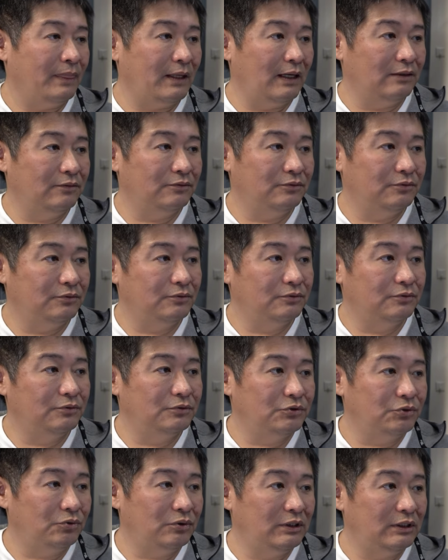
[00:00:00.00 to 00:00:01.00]
あの、
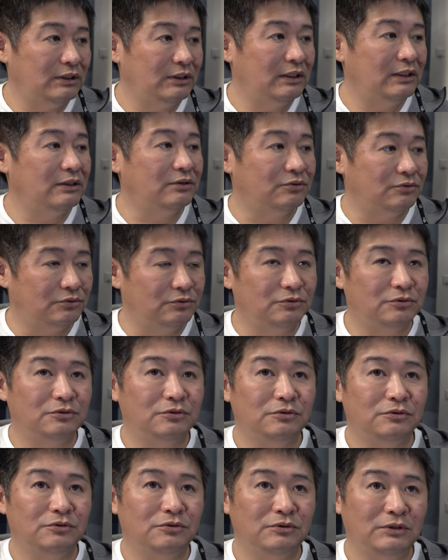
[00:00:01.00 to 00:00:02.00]
商品リンク、
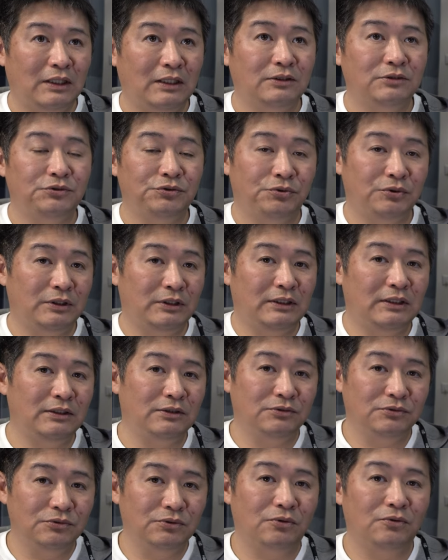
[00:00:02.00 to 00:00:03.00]
ね、商品
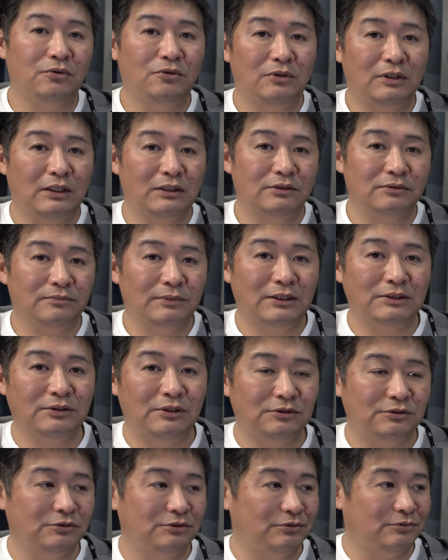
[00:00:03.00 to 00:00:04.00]
リンクと、あの、
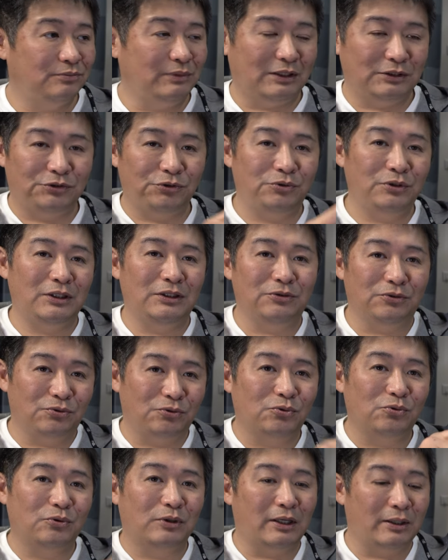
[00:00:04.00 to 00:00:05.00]
マニュアル、まあ、商品の
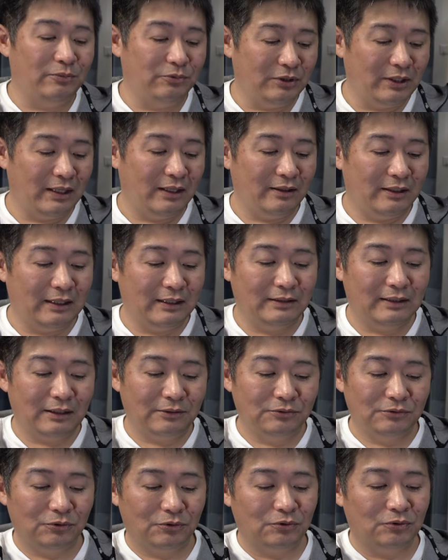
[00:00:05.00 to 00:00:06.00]
とこからもね、
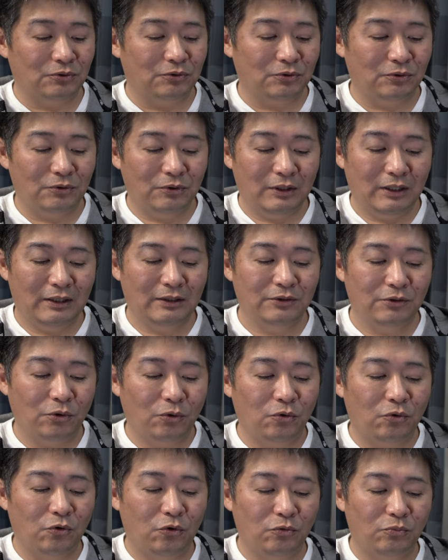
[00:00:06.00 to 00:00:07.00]
ダウンロード
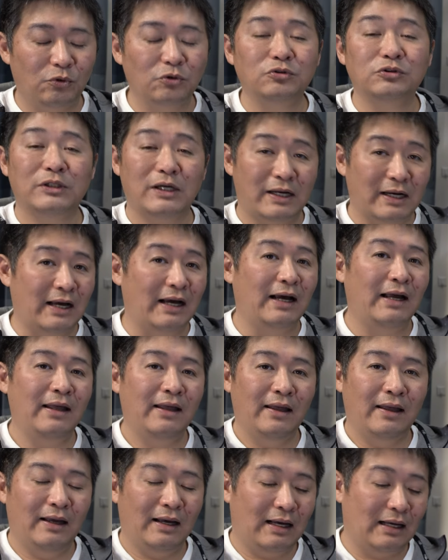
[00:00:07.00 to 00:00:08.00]
の項目から、
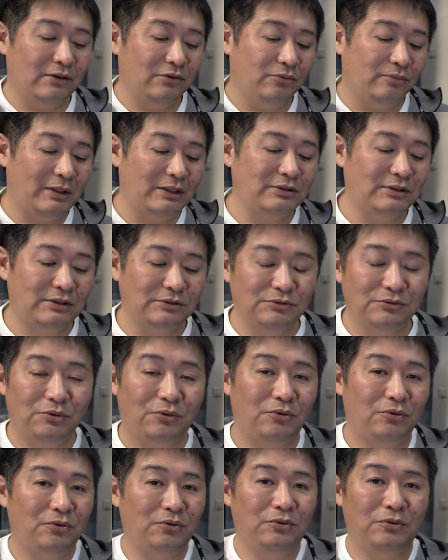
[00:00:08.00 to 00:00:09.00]
あの、マニュアル
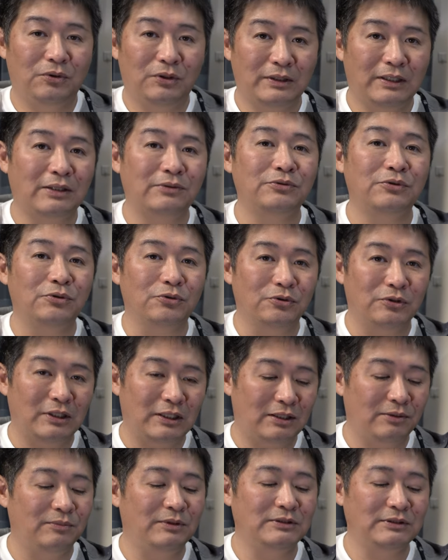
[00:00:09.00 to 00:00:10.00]
のダウンロード
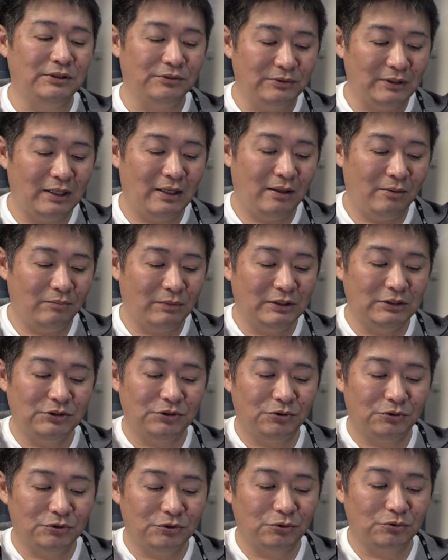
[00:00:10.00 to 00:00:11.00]
できますけどね。まあ、一
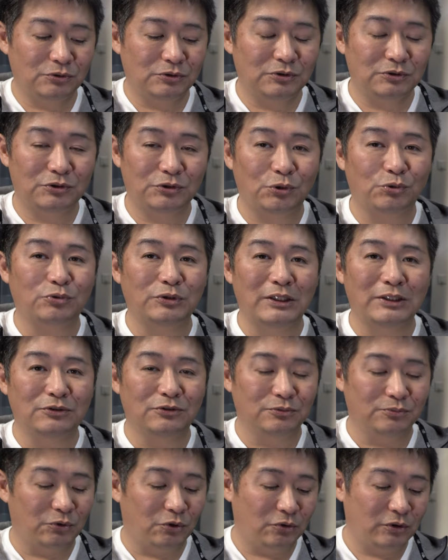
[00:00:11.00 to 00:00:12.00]
応直、直
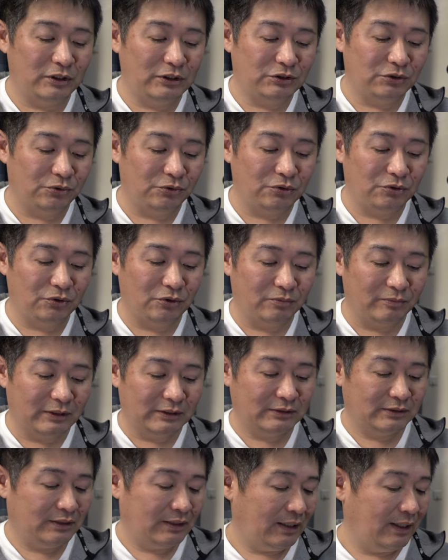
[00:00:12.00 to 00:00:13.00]
リンクも一応置いておきま
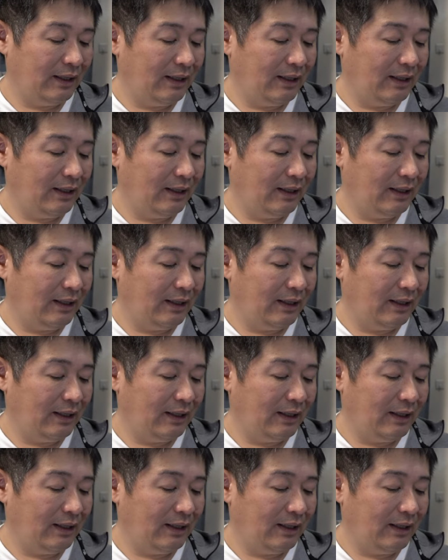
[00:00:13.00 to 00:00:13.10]
す。